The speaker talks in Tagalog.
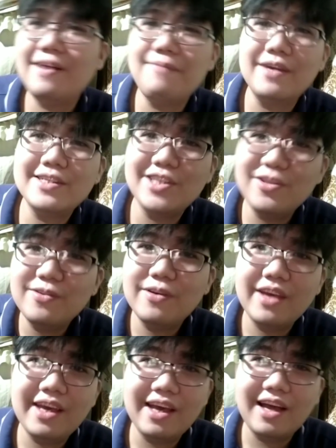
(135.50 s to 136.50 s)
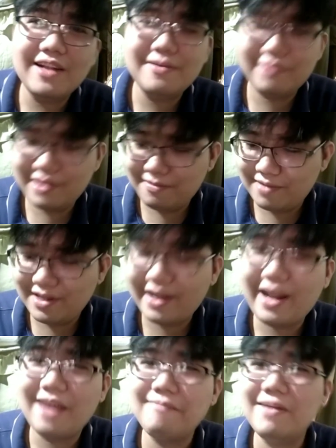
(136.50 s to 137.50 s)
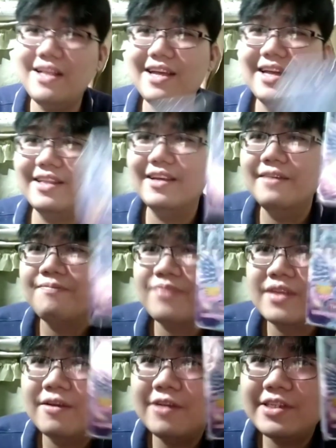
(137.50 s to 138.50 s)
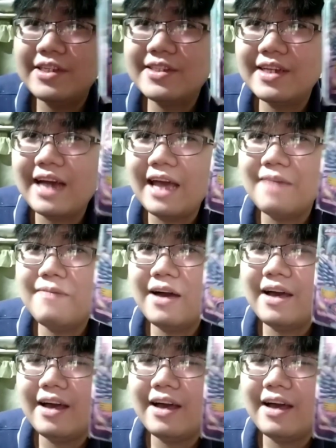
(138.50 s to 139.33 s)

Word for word: kapag si Yugi, ano mo naman ang rival niyan which is si Kaiba.